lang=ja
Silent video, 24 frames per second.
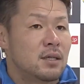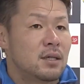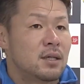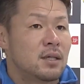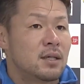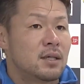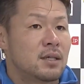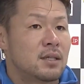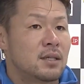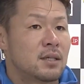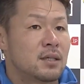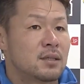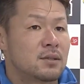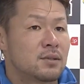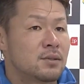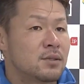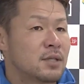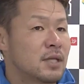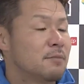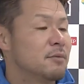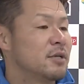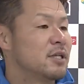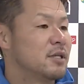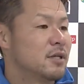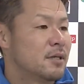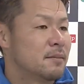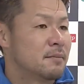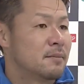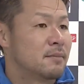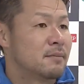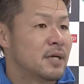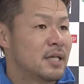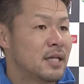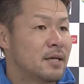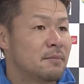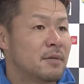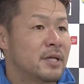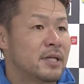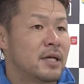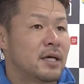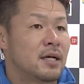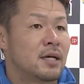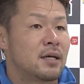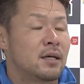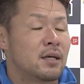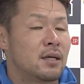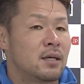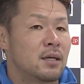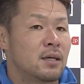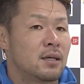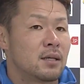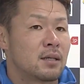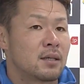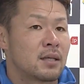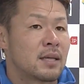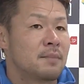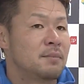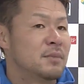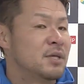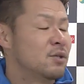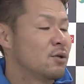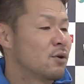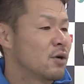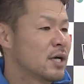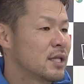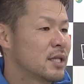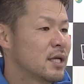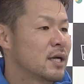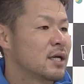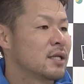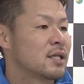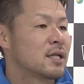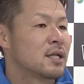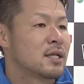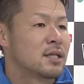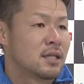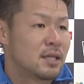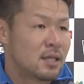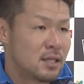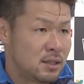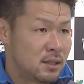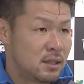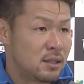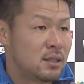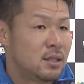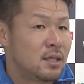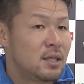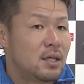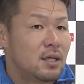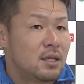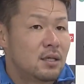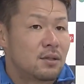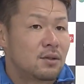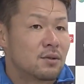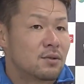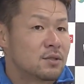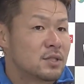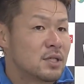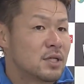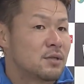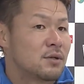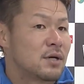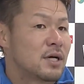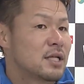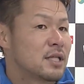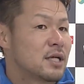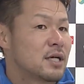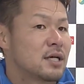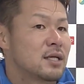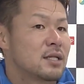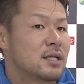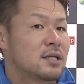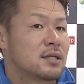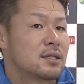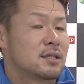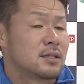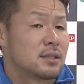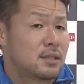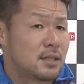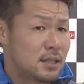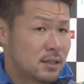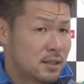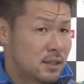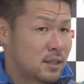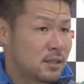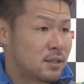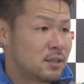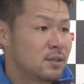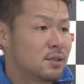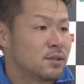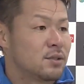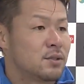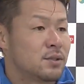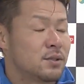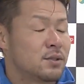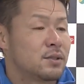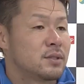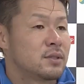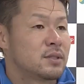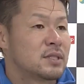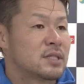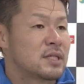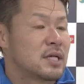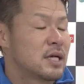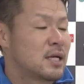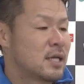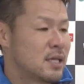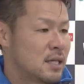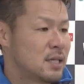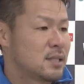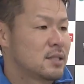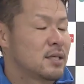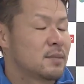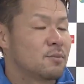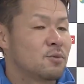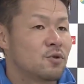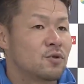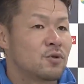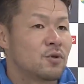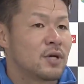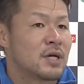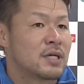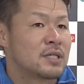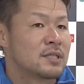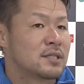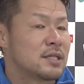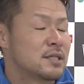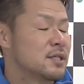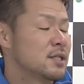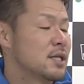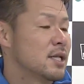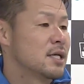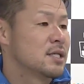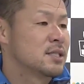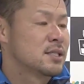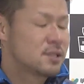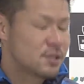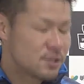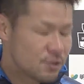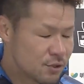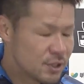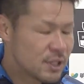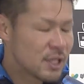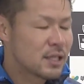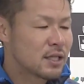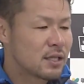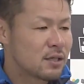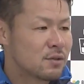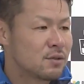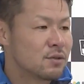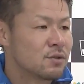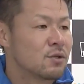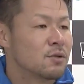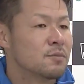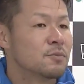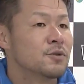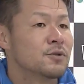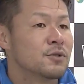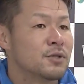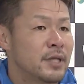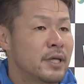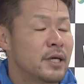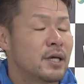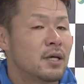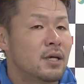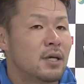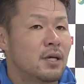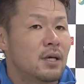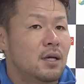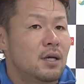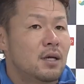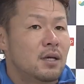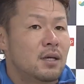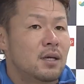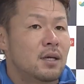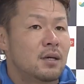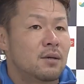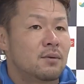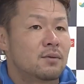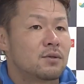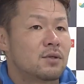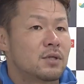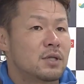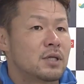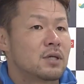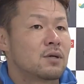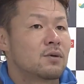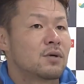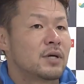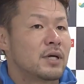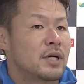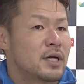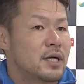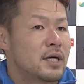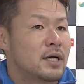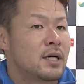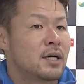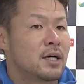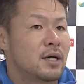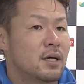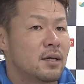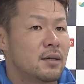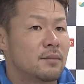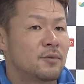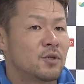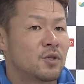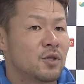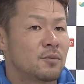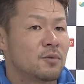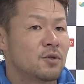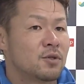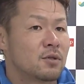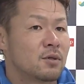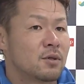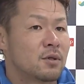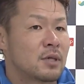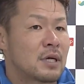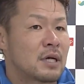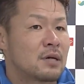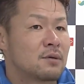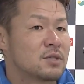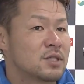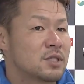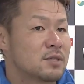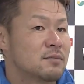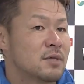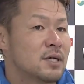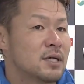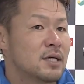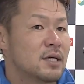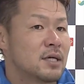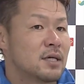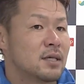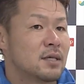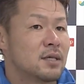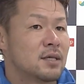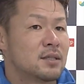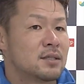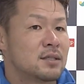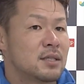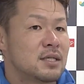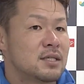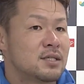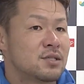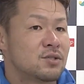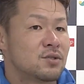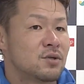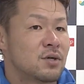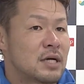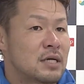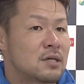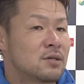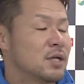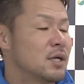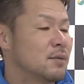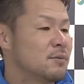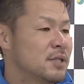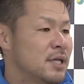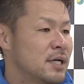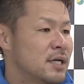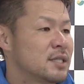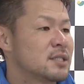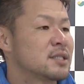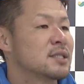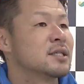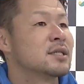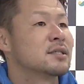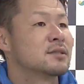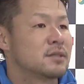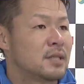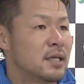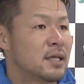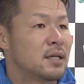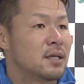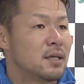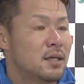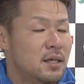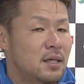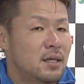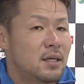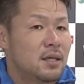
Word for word: えー、そのためにはまだまだ、えー、県民の方々だったり行政の方々だったりという力サポートが必要な必要になってくると思うので、え本当にこれからもっともっと鹿児島選手とかクラブだけじゃなくて